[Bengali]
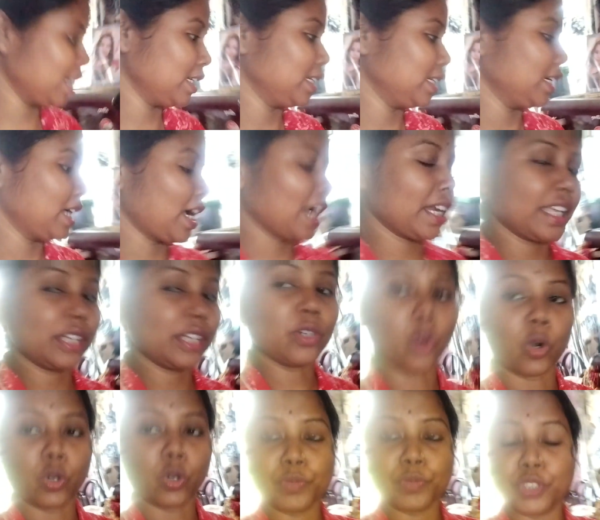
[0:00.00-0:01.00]
না আর এই
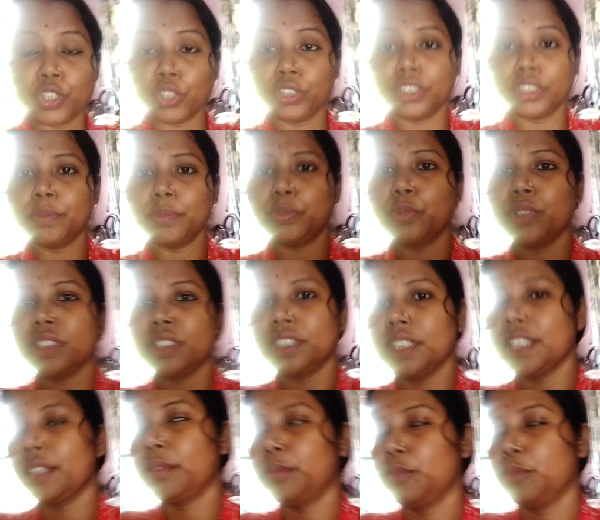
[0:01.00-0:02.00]
গরম অদিন
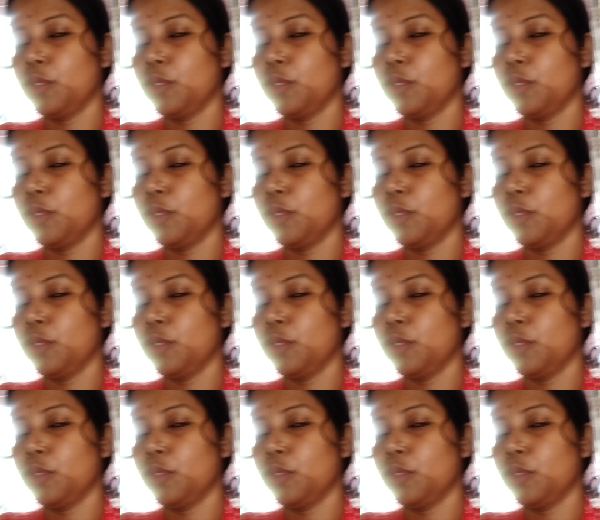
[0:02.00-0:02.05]
পড়েছে না